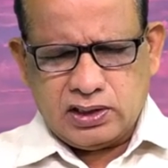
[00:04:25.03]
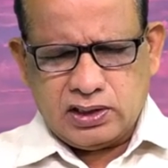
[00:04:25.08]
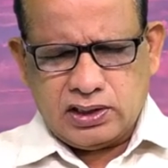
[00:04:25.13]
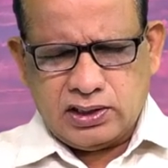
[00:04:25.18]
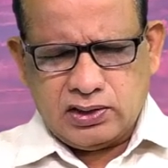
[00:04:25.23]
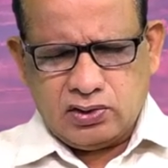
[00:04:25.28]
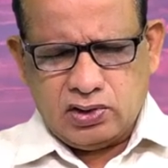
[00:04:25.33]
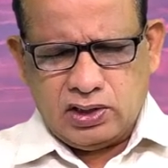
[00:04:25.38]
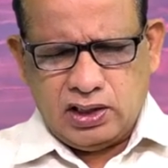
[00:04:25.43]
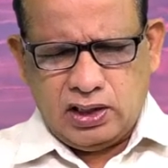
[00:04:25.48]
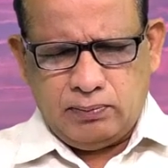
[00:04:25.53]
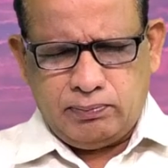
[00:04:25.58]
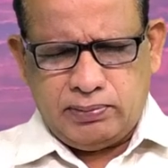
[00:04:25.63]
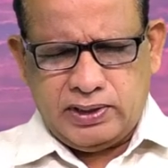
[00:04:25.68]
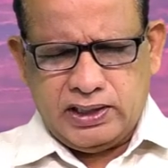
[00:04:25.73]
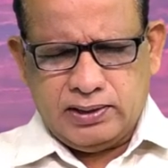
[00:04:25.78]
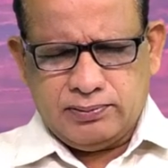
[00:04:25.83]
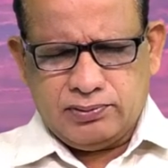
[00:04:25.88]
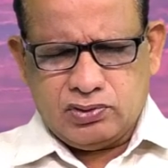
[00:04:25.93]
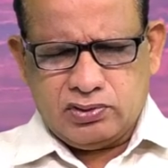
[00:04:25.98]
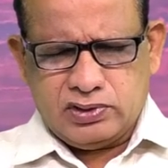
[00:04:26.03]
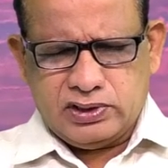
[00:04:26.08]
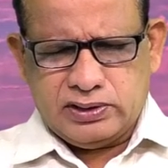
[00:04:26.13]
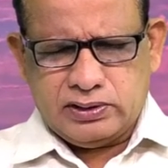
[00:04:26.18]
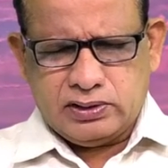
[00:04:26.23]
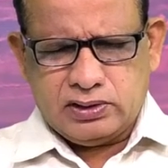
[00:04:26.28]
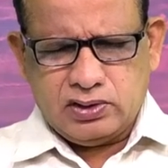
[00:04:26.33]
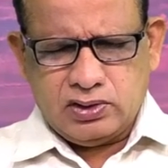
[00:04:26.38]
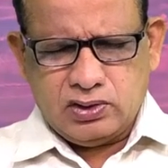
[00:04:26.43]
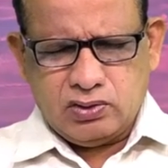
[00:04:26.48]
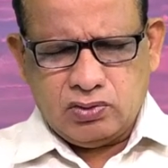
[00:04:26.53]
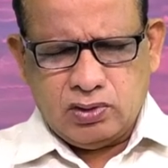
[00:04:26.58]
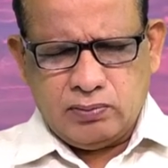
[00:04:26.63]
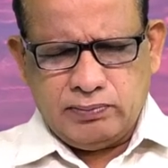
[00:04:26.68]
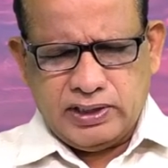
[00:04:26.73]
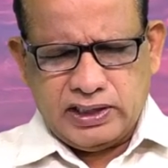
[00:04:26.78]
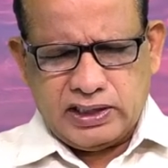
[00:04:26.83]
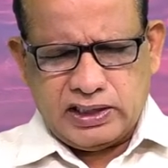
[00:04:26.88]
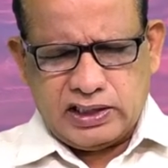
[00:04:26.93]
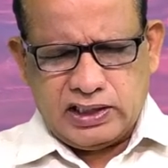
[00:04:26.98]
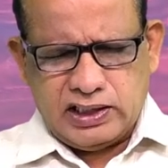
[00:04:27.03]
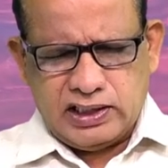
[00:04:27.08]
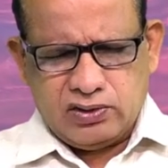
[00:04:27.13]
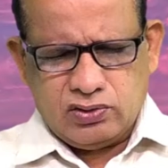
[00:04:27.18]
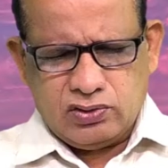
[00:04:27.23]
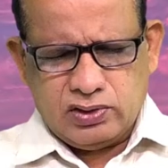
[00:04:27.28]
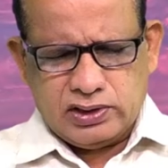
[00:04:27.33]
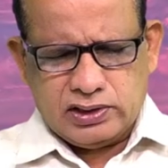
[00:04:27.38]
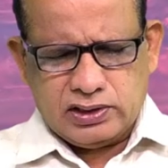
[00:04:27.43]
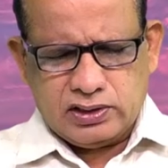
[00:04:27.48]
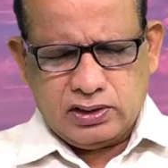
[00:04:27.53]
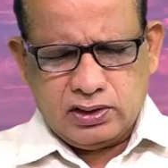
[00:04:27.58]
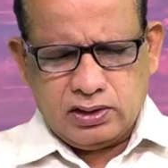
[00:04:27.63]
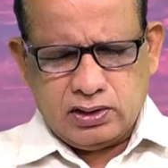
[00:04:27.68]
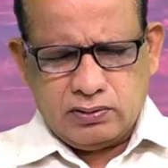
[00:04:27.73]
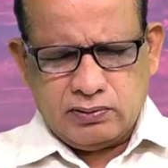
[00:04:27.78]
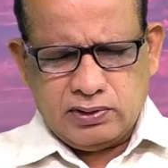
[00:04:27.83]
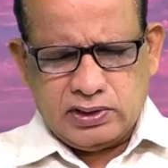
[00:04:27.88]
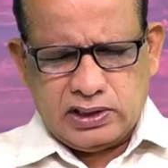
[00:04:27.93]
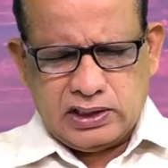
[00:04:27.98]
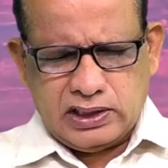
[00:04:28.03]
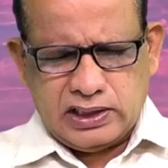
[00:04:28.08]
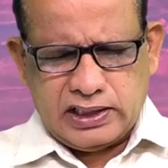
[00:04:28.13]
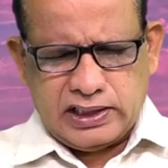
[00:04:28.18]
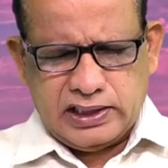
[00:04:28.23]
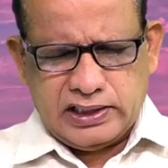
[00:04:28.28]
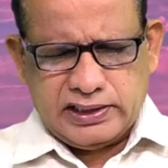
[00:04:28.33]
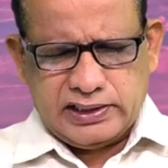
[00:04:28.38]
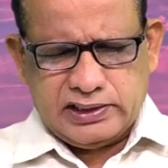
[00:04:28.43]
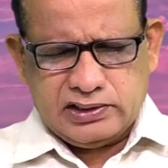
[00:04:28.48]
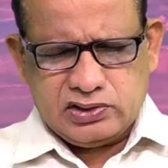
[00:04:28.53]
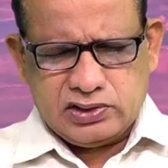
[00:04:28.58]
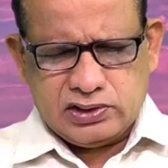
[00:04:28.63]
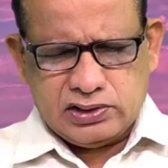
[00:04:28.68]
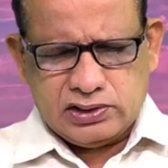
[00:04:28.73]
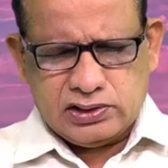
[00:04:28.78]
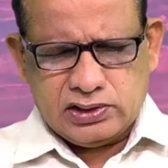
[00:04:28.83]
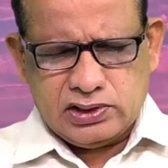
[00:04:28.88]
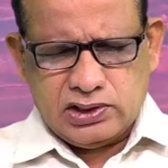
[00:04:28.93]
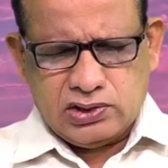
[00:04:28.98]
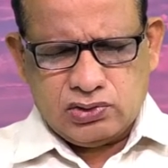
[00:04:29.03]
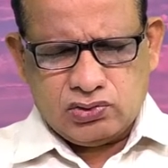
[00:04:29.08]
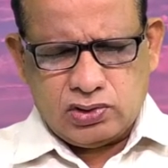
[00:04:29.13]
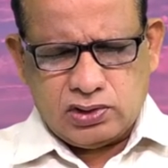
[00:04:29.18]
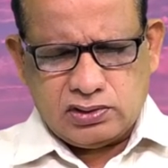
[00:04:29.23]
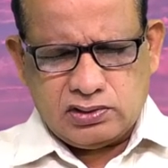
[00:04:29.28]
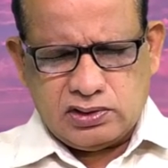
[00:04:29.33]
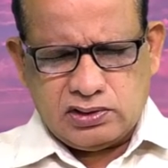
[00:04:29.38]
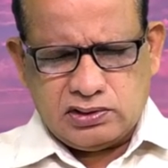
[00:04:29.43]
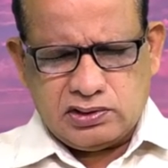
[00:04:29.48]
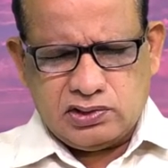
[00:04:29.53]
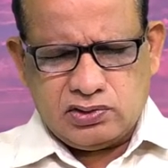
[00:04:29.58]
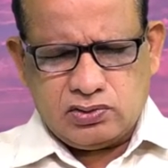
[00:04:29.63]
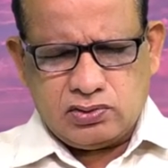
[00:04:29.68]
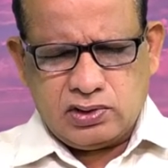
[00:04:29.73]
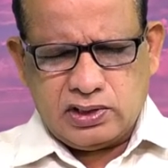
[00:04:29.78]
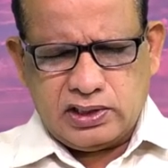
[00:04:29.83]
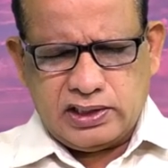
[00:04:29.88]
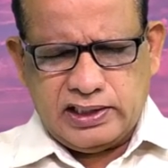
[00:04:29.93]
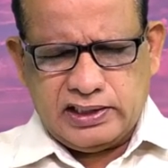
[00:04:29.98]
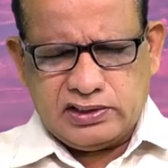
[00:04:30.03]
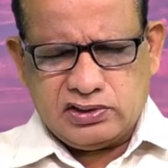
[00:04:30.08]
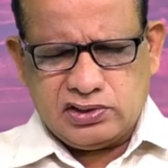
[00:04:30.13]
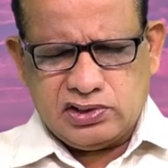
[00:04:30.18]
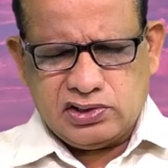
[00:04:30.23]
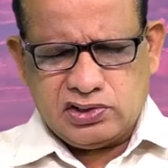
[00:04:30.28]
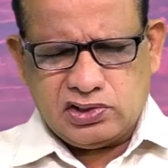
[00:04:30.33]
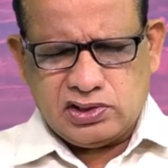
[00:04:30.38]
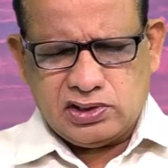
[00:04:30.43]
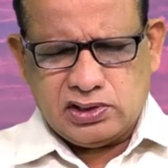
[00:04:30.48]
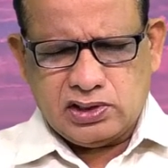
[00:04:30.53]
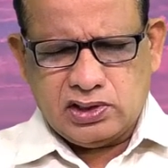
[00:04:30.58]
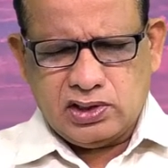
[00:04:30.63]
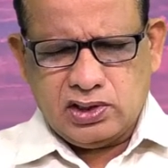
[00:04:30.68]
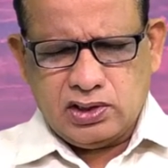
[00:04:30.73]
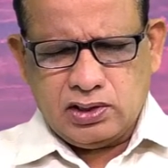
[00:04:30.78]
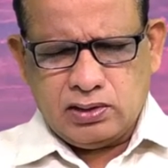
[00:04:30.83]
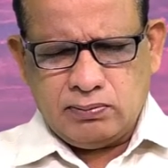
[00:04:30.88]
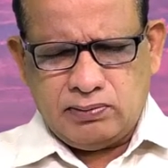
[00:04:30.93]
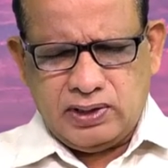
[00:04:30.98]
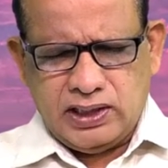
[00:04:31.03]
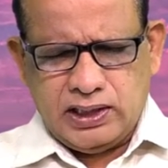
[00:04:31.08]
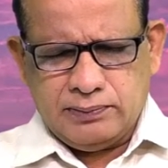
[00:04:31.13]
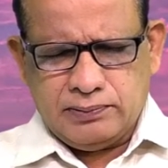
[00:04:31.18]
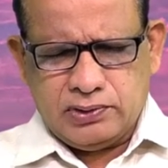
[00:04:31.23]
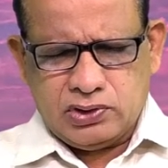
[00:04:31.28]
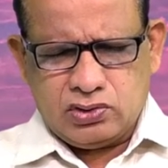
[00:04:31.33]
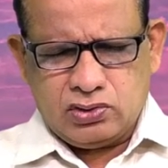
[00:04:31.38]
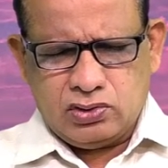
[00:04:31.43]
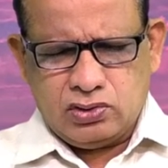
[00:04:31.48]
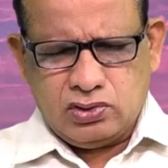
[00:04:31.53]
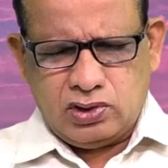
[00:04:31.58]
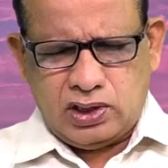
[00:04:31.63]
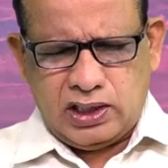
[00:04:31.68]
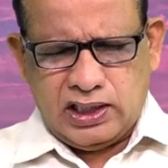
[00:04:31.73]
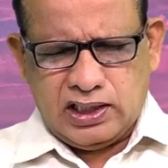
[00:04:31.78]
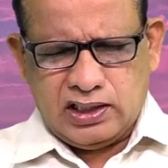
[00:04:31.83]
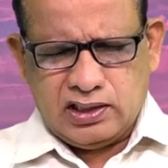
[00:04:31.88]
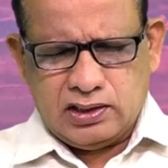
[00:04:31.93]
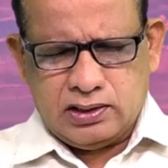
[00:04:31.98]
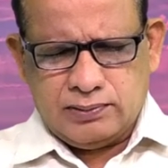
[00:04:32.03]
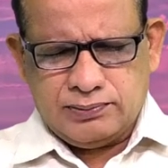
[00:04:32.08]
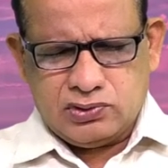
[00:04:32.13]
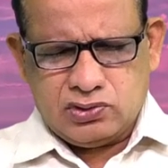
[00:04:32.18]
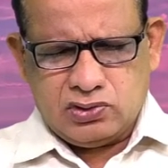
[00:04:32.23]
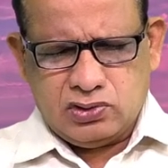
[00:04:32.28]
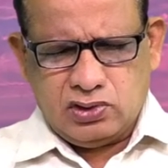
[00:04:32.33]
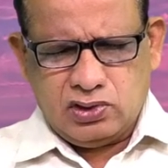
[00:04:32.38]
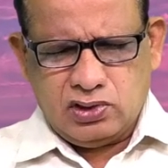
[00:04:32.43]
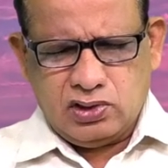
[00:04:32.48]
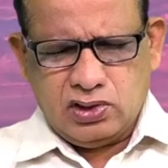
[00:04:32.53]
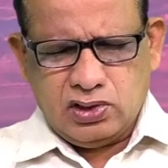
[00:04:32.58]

కరోనా భయం నుండి ఒమెక్రాన్ నుండి విడుదల కలిగించి స్వస్థ చిత్తులుగా చేసి మహిమతో ఆనందముతో